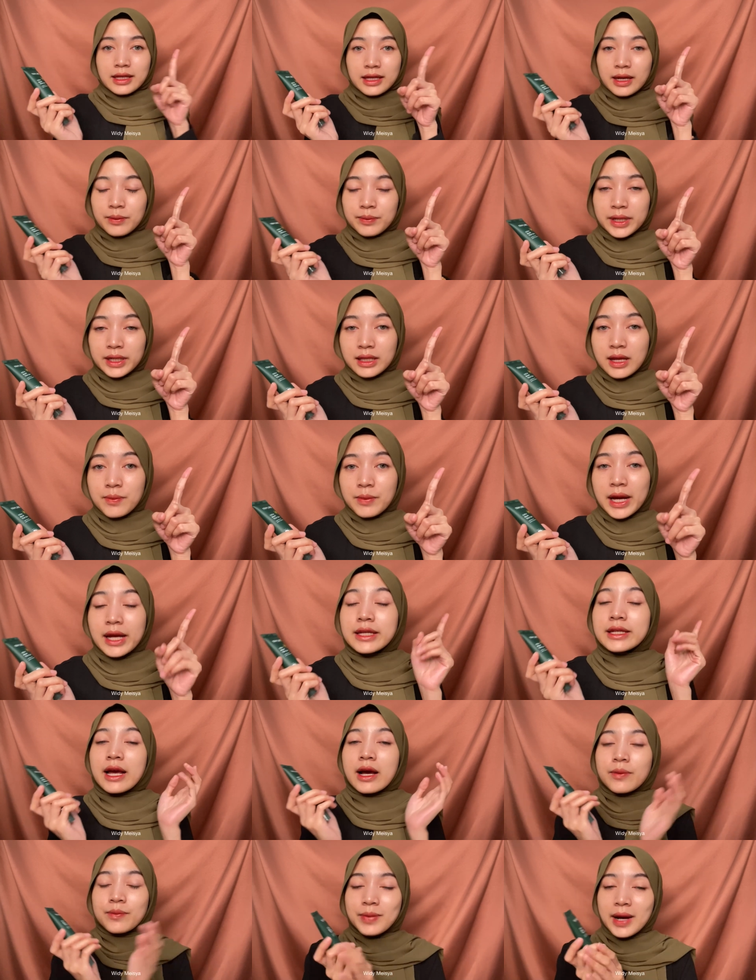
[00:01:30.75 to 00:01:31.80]
Yang pertama,
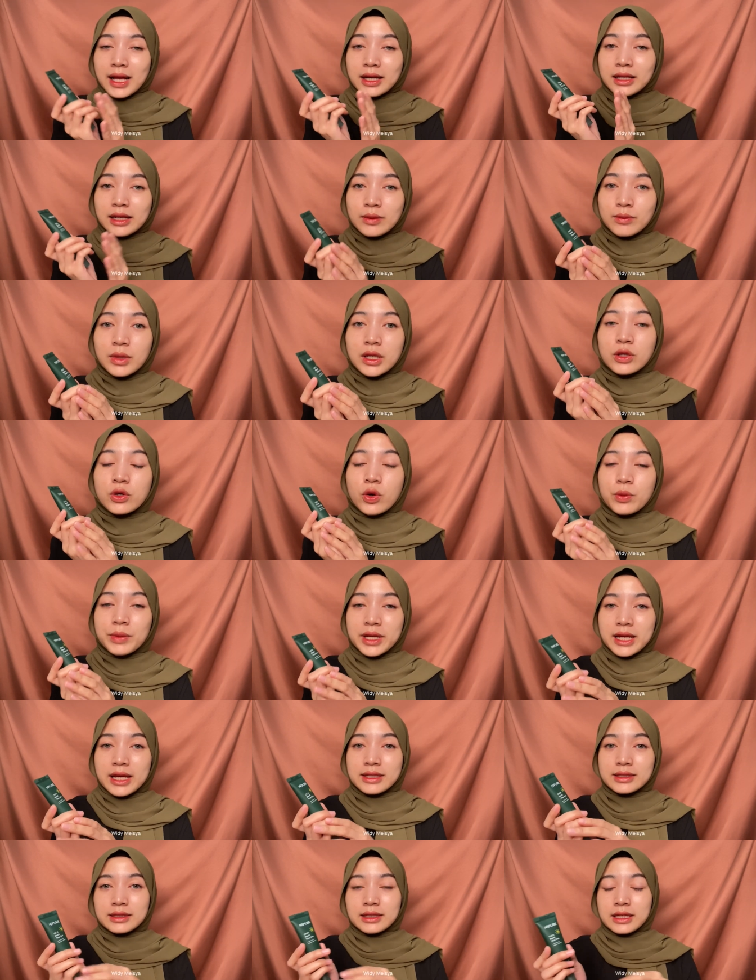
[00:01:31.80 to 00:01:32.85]
yang paling
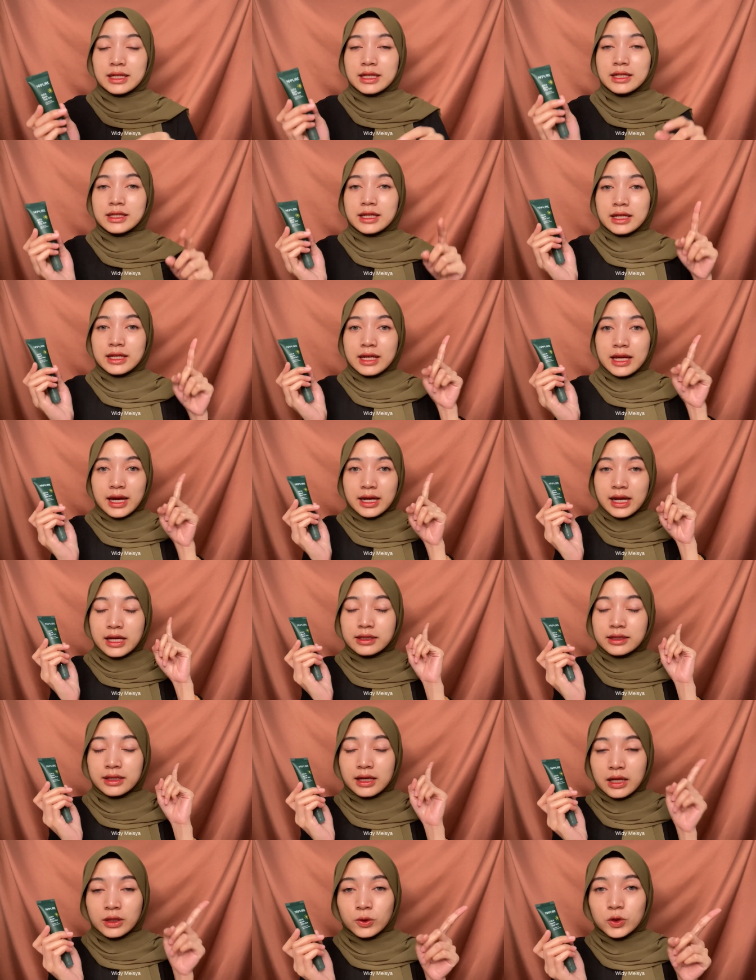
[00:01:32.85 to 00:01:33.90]
mendominasi, jadi ada
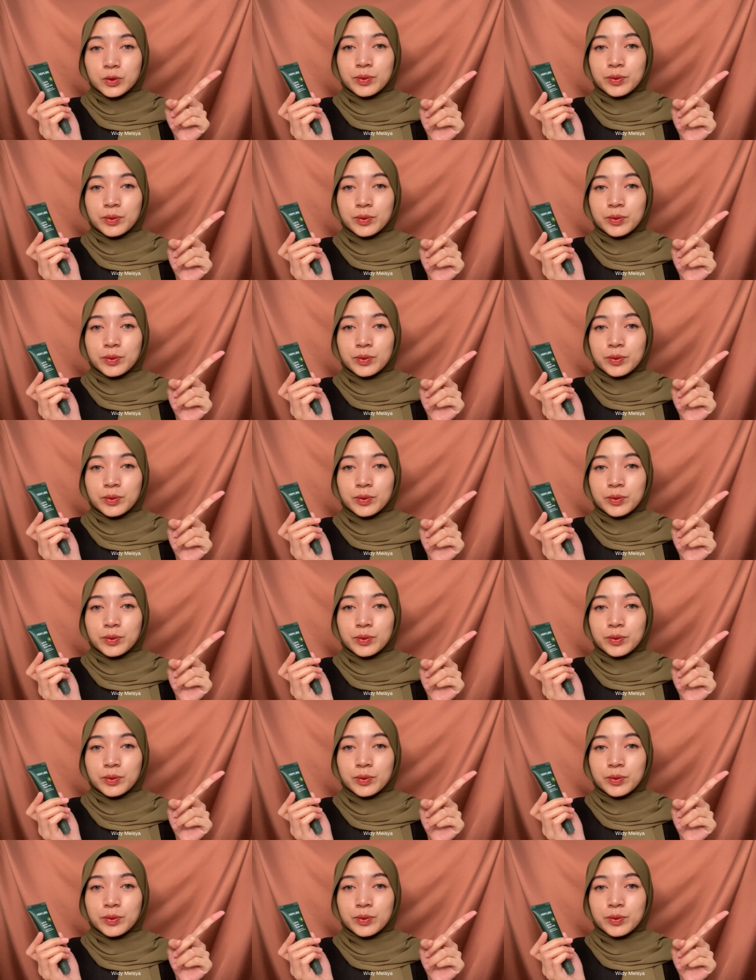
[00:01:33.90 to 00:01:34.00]
100%